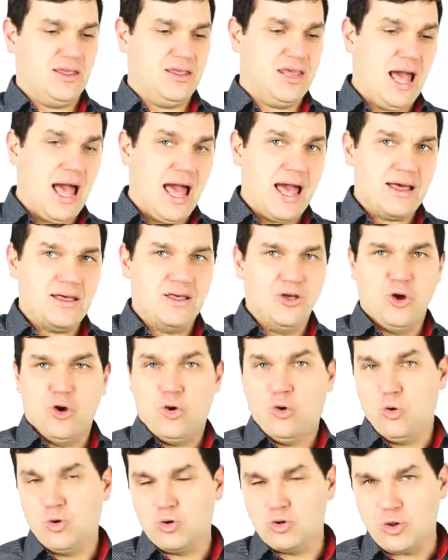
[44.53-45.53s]
Ja,
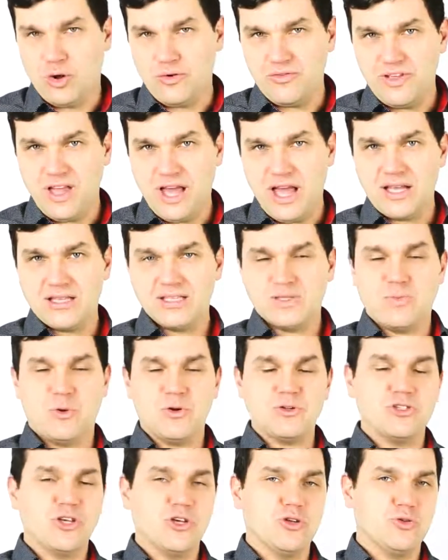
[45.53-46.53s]
hurtownia z
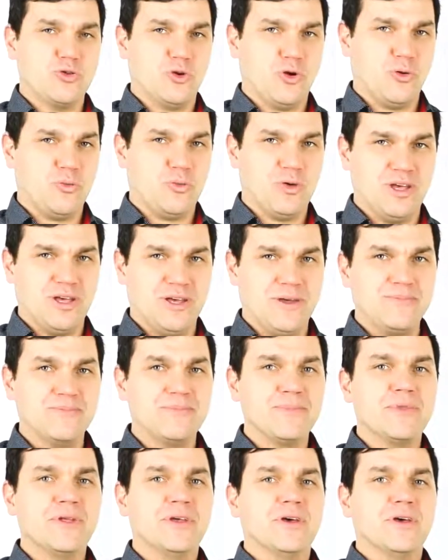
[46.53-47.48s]
Polski, którą e,